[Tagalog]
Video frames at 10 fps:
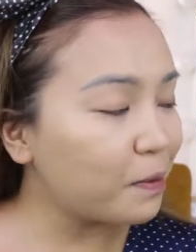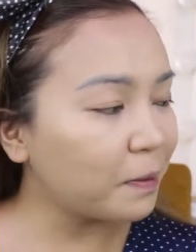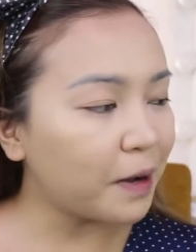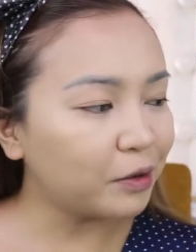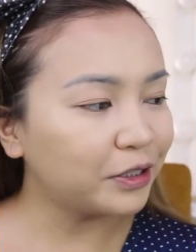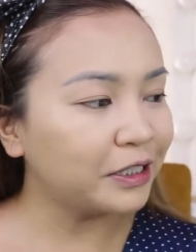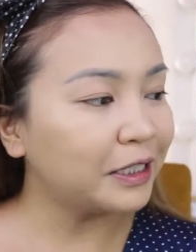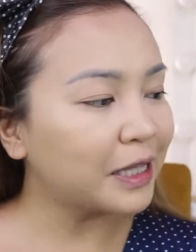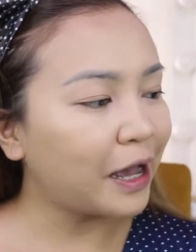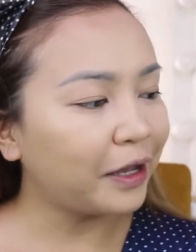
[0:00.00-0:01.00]
mag-powder
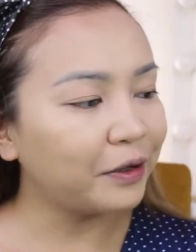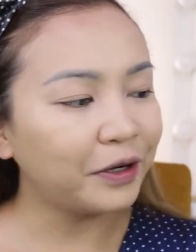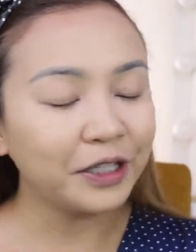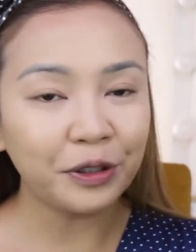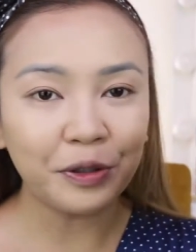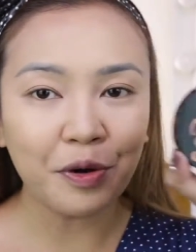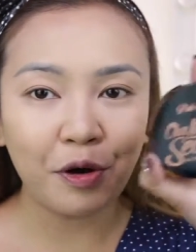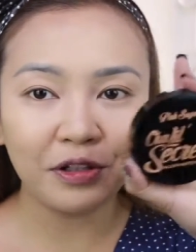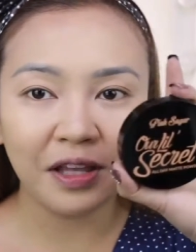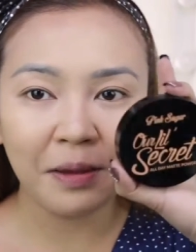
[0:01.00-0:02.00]
na tayo. Ito yung
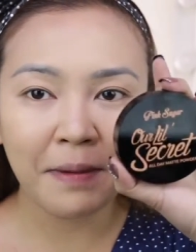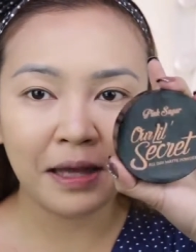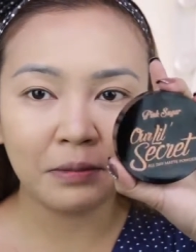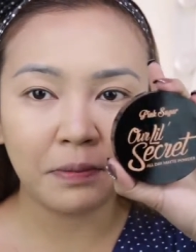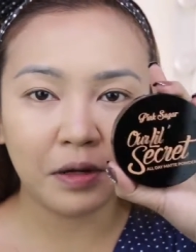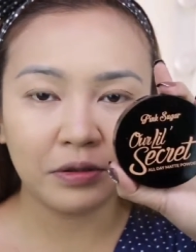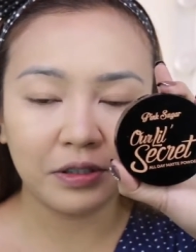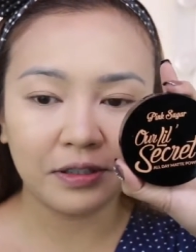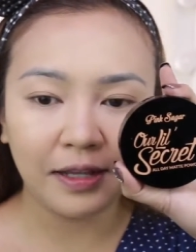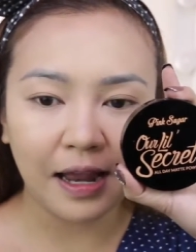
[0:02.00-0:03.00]
All Day Matte
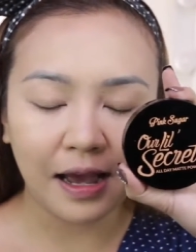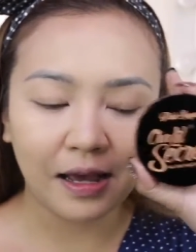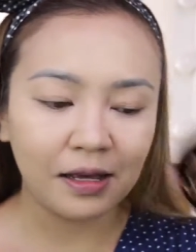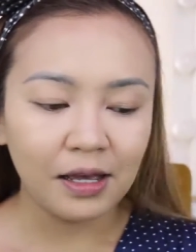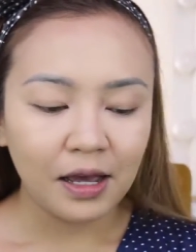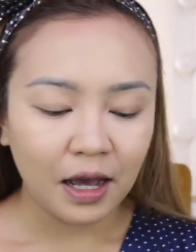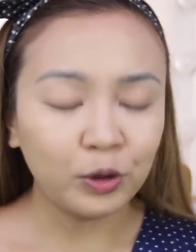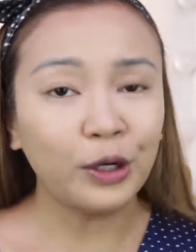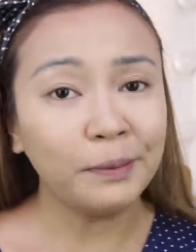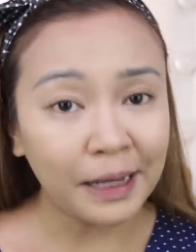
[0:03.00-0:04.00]
Powder nila.
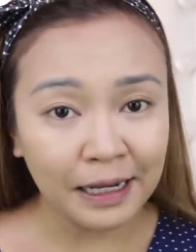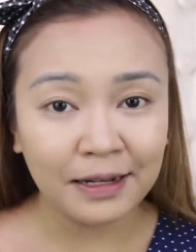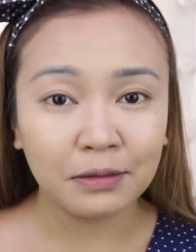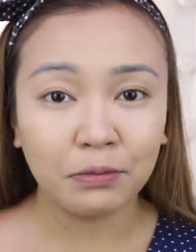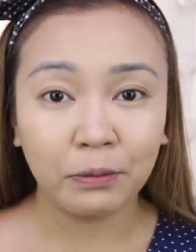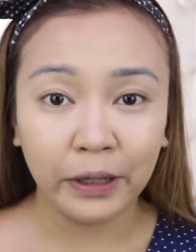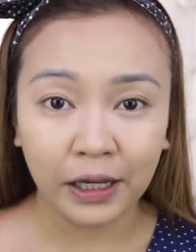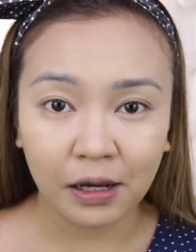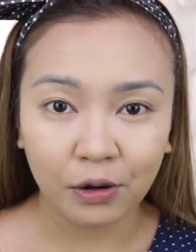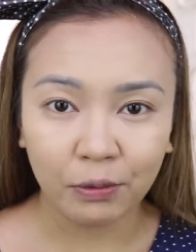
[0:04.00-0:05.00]
Normally,
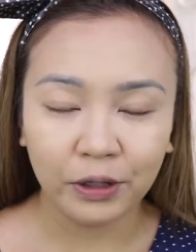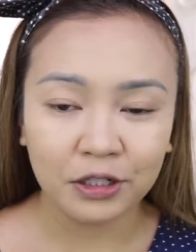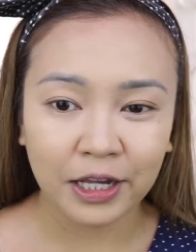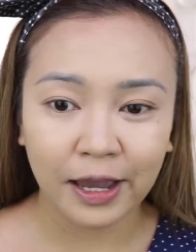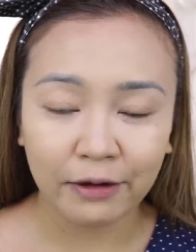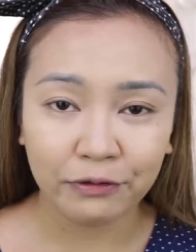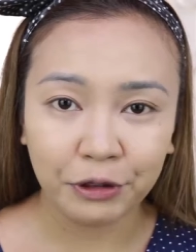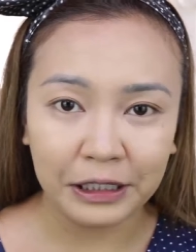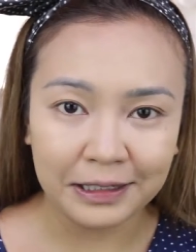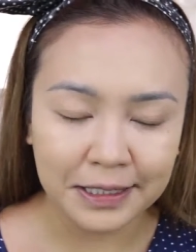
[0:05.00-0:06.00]
nagbe-bake ako because I have
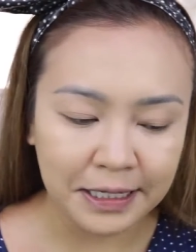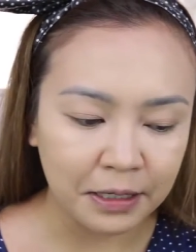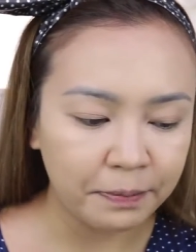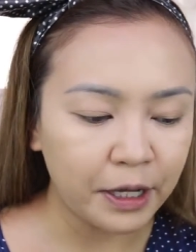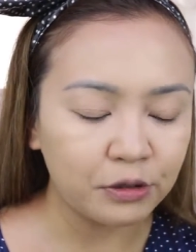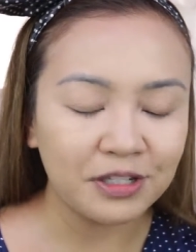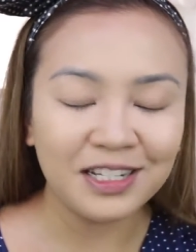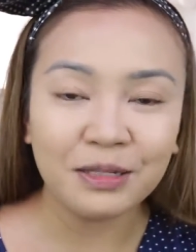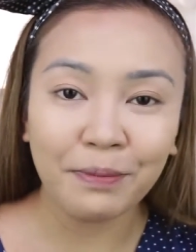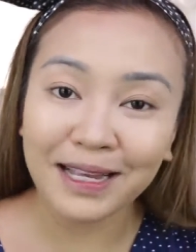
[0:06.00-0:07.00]
oily skin. Pero
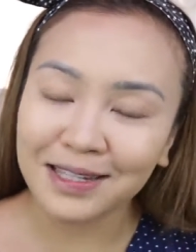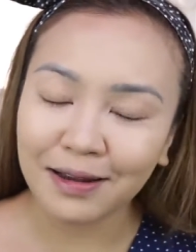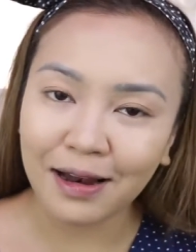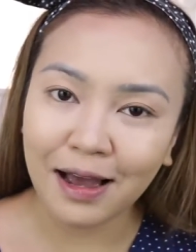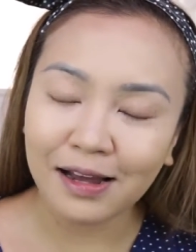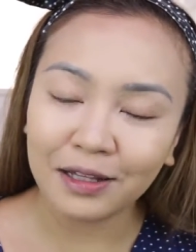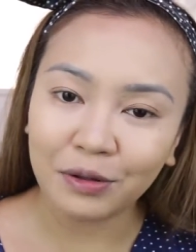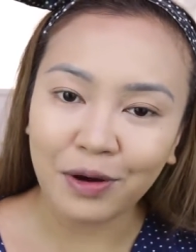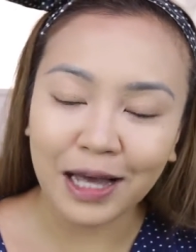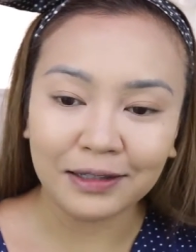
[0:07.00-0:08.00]
since basic lang
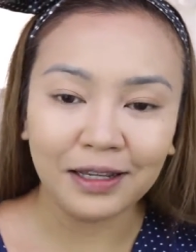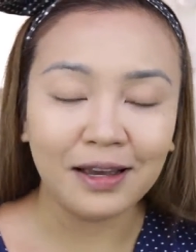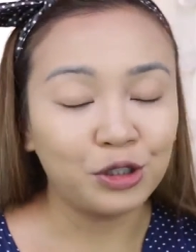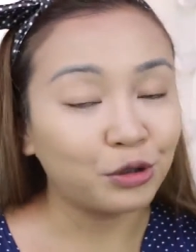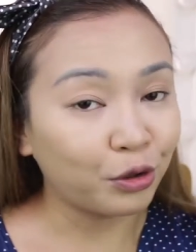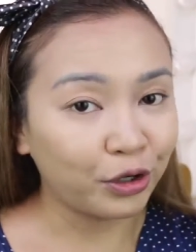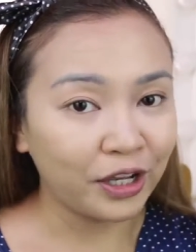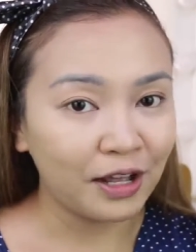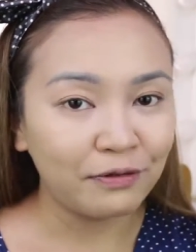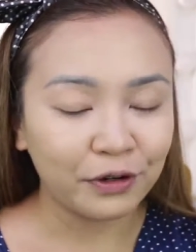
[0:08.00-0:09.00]
itong ating
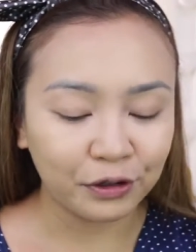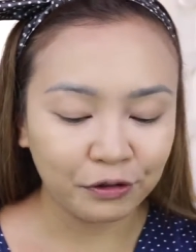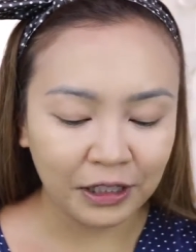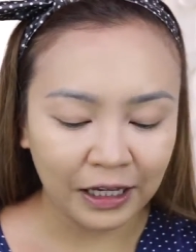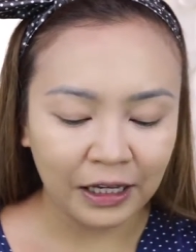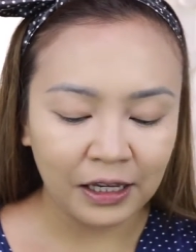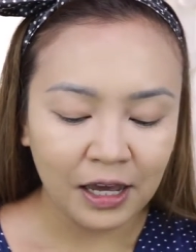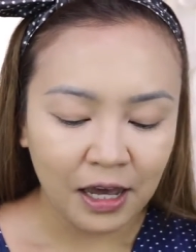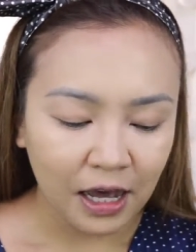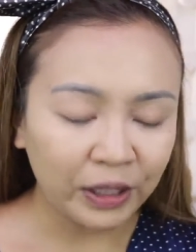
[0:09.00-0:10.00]
tutorial for today,
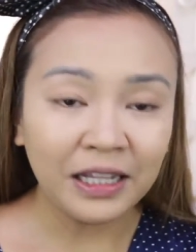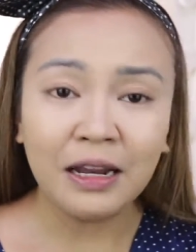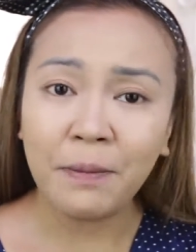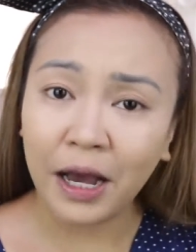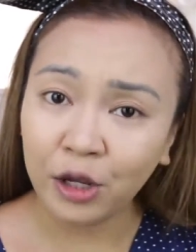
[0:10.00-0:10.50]
pwede naman